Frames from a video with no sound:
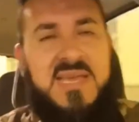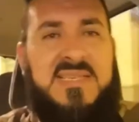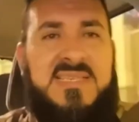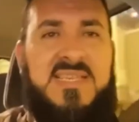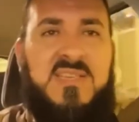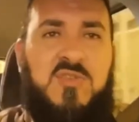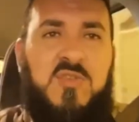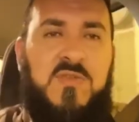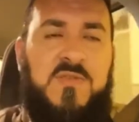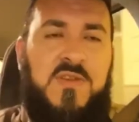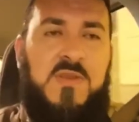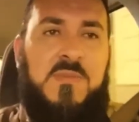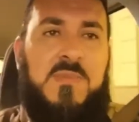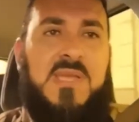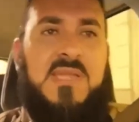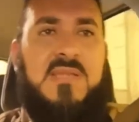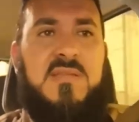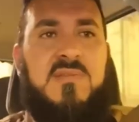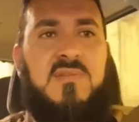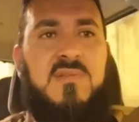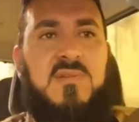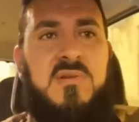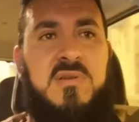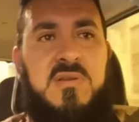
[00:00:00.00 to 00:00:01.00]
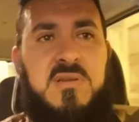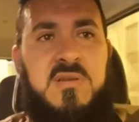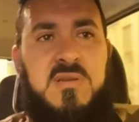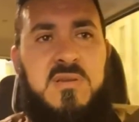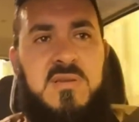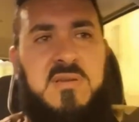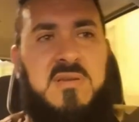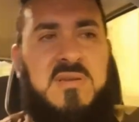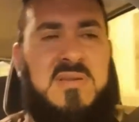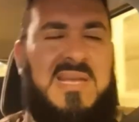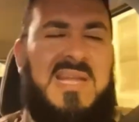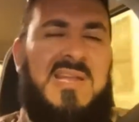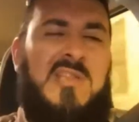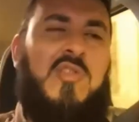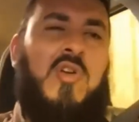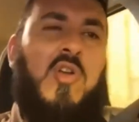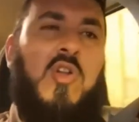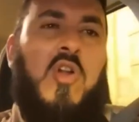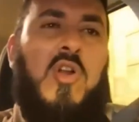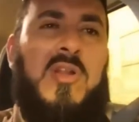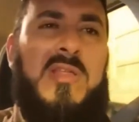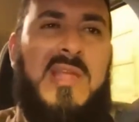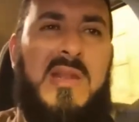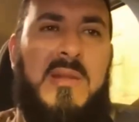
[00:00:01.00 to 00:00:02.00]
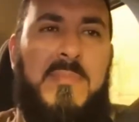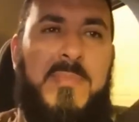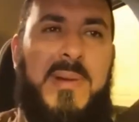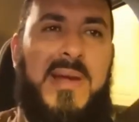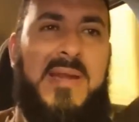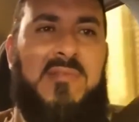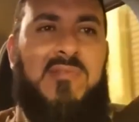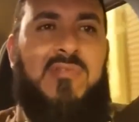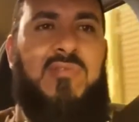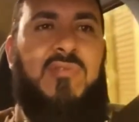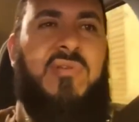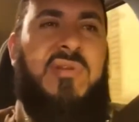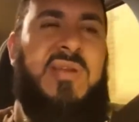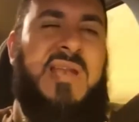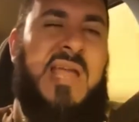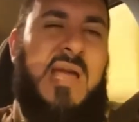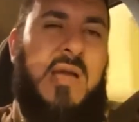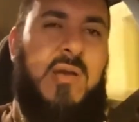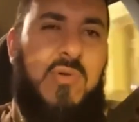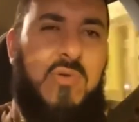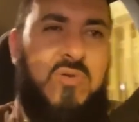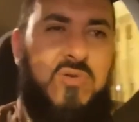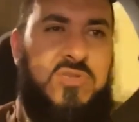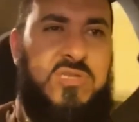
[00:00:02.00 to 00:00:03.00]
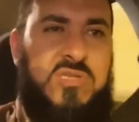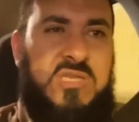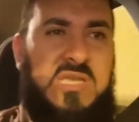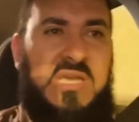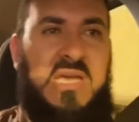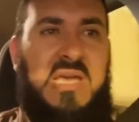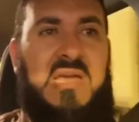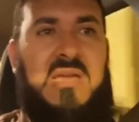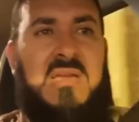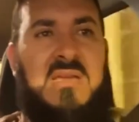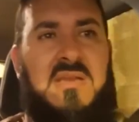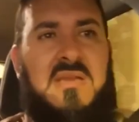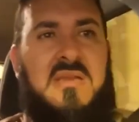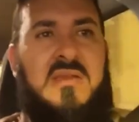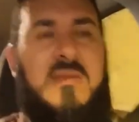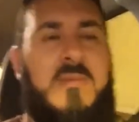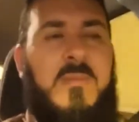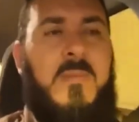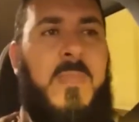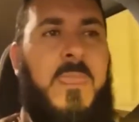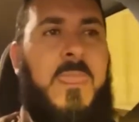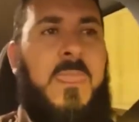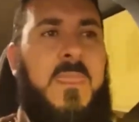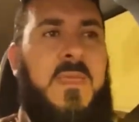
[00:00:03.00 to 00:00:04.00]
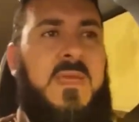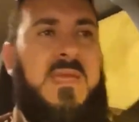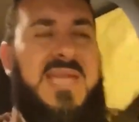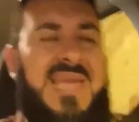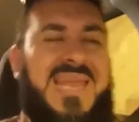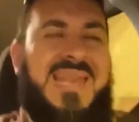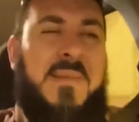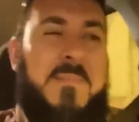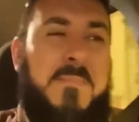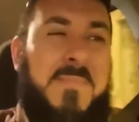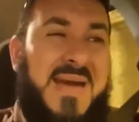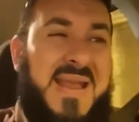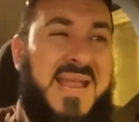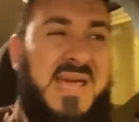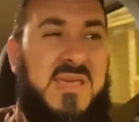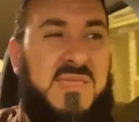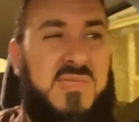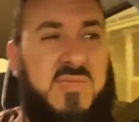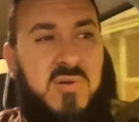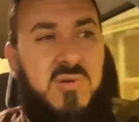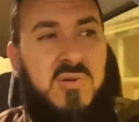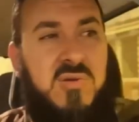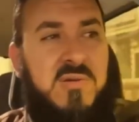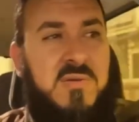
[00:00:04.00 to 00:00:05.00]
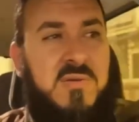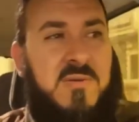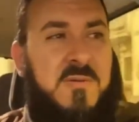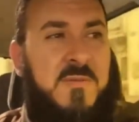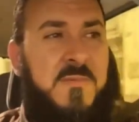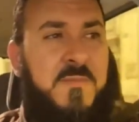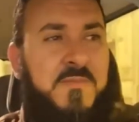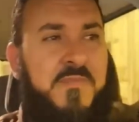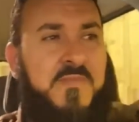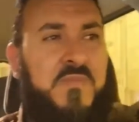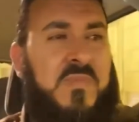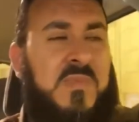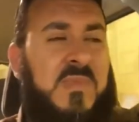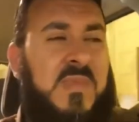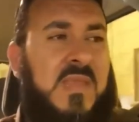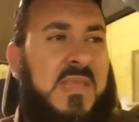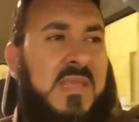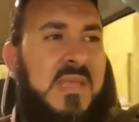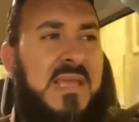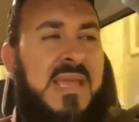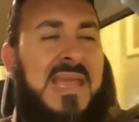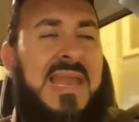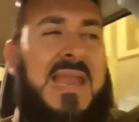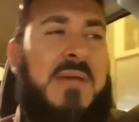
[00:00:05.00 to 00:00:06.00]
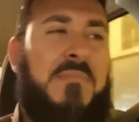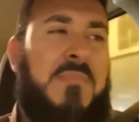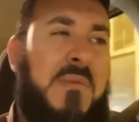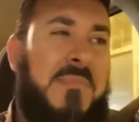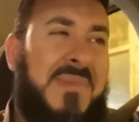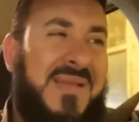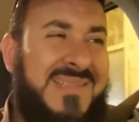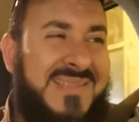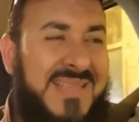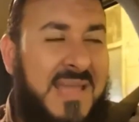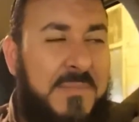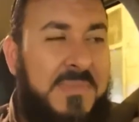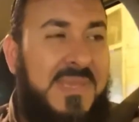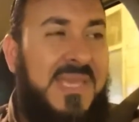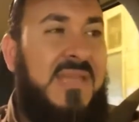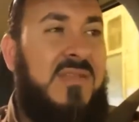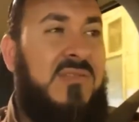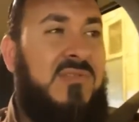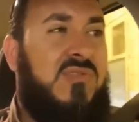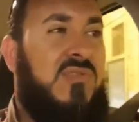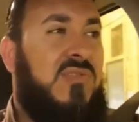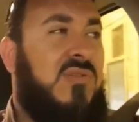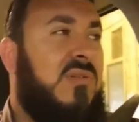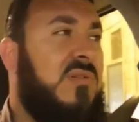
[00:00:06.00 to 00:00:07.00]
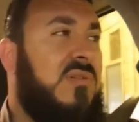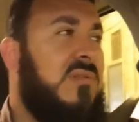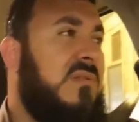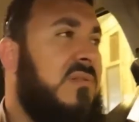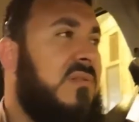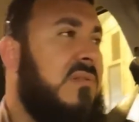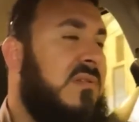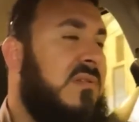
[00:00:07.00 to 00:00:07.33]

Ese sufrimiento, el dolor del parto, la angustia, el embarazo, el amamantamiento,